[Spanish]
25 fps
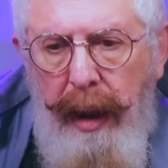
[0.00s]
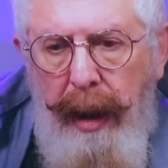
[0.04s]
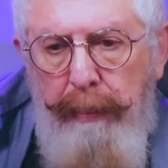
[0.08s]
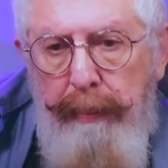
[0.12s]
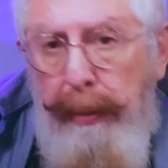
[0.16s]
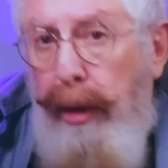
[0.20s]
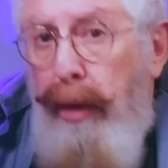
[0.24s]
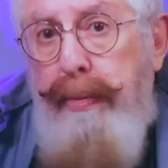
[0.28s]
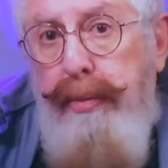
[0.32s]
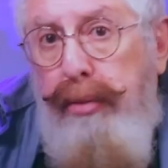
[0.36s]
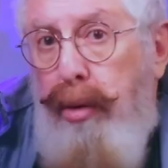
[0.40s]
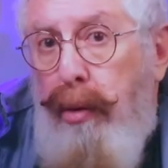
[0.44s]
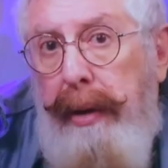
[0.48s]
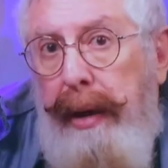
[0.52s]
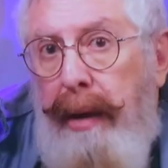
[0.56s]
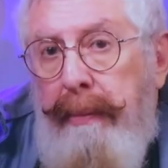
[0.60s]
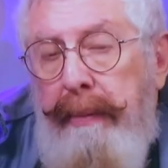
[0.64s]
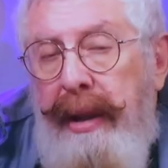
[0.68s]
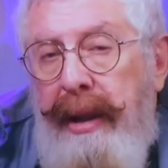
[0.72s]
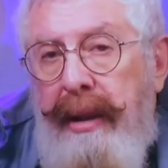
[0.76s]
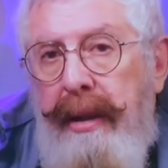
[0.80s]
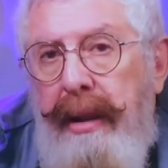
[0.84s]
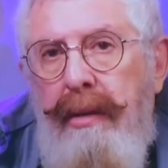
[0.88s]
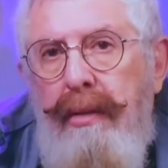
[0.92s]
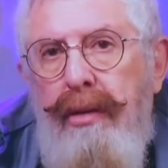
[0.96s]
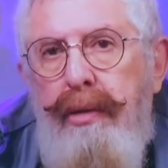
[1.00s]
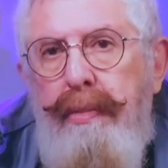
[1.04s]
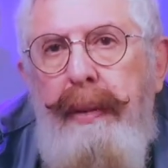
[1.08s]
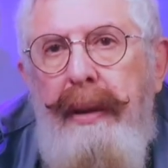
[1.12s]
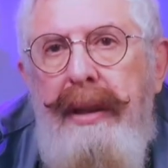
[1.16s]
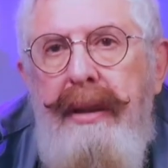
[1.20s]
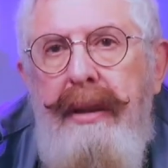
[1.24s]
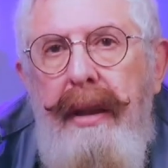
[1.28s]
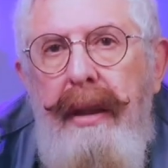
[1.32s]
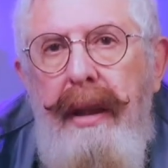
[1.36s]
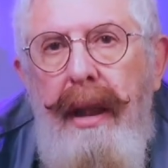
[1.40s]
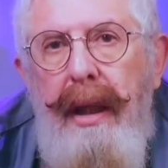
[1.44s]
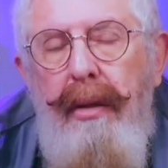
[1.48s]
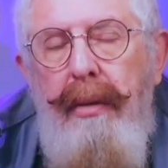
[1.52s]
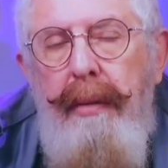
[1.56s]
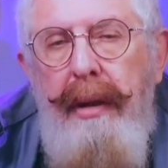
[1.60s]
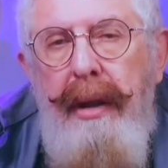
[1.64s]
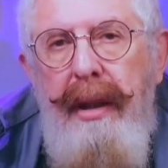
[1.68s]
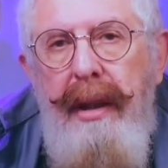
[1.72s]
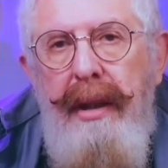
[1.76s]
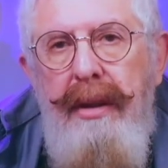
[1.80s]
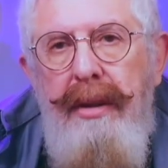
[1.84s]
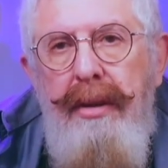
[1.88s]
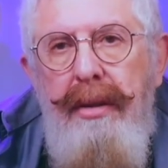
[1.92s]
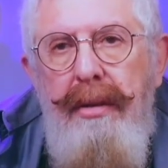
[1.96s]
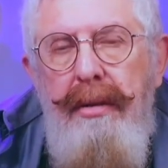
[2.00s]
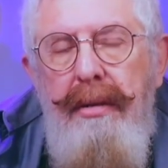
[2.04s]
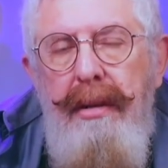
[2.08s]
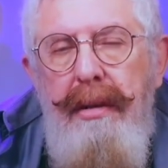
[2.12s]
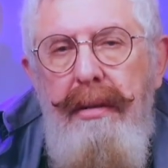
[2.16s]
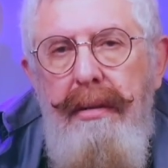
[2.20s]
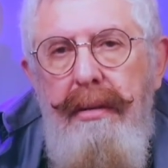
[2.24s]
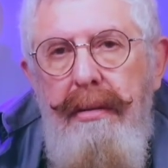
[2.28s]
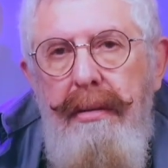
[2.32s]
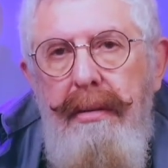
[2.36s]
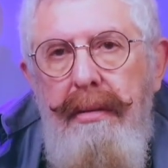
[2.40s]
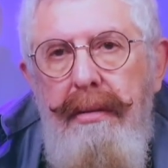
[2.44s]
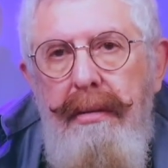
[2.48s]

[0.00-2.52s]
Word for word: Pero pues obviamente nos perseguía gobernación.